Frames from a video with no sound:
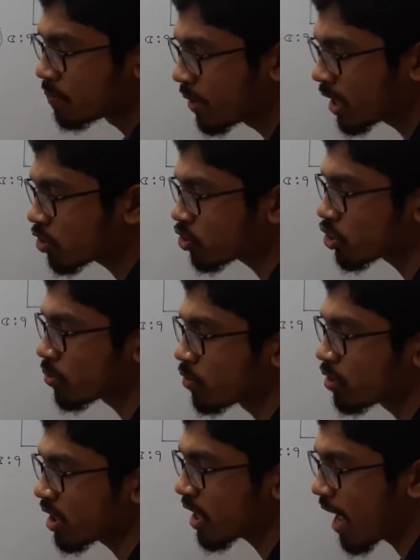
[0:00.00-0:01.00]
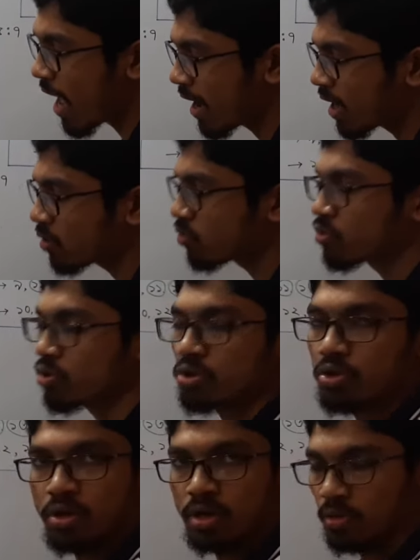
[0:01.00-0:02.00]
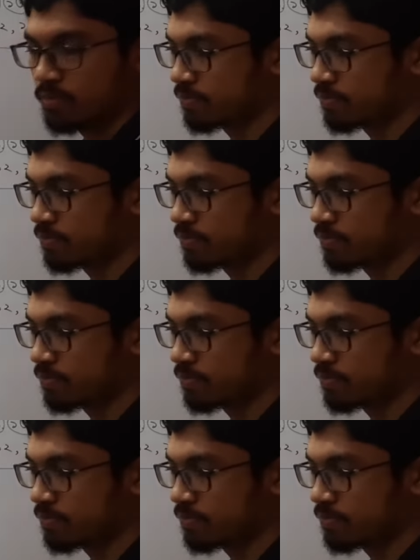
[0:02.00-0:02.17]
বের করতে হবে ওটাকে আগে গুণ করতে হবে